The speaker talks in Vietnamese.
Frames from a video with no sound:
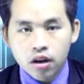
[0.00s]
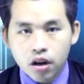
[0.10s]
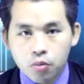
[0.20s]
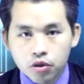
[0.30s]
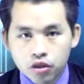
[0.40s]

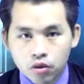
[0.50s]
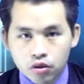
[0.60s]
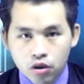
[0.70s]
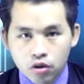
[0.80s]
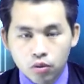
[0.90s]
lòng một giọt
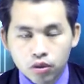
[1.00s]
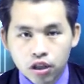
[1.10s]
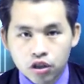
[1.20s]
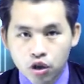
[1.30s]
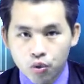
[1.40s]
trò nông
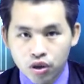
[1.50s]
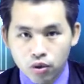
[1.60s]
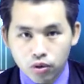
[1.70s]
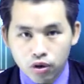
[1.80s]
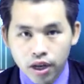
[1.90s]
tịt trầu và
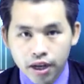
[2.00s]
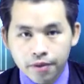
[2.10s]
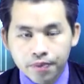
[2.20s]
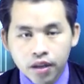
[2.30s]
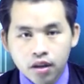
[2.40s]
nông nọ nấy